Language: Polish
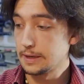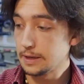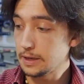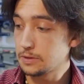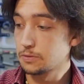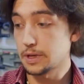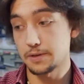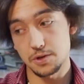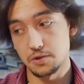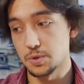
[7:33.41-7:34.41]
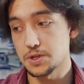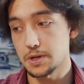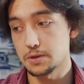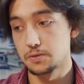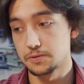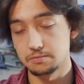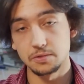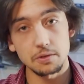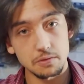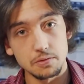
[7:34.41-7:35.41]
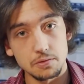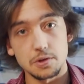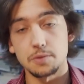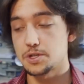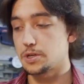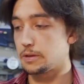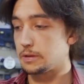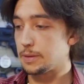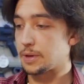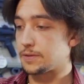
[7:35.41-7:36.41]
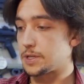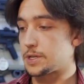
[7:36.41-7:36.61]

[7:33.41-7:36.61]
I tutaj wśród boczniaków, no tu już robi się naprawdę